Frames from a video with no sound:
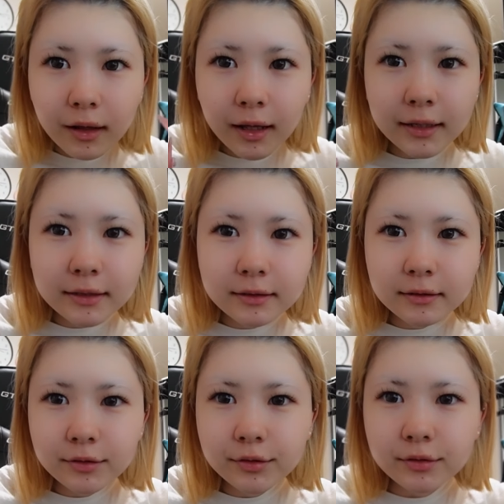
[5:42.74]
はい
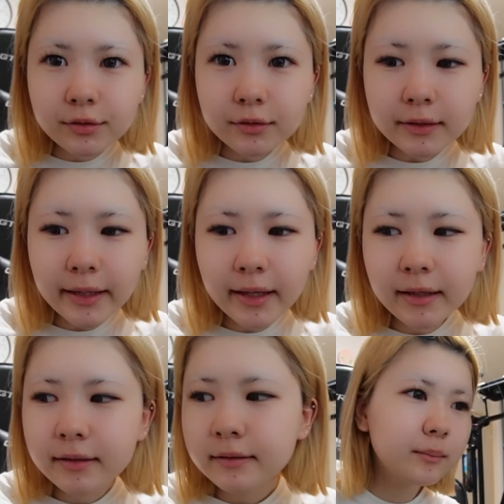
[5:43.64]
ということで
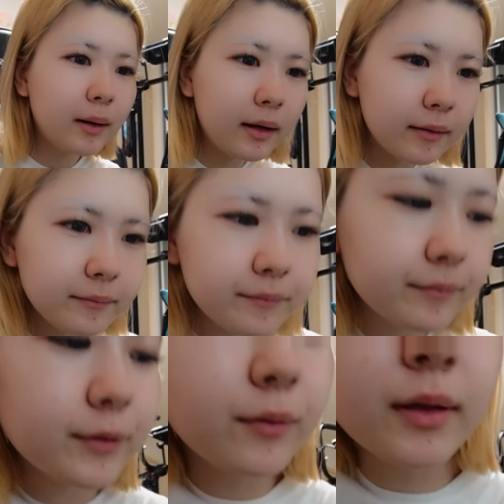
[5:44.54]
今
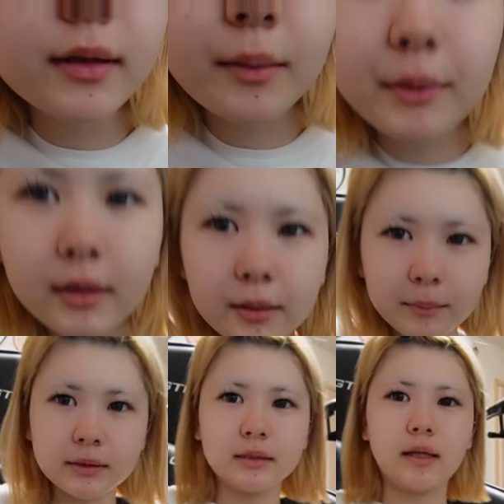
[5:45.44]
ご飯食べてき
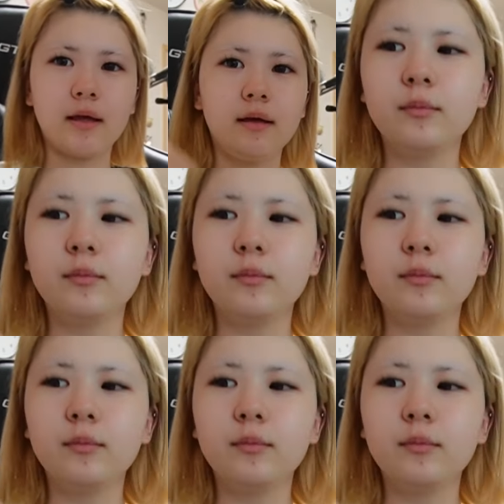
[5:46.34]
まして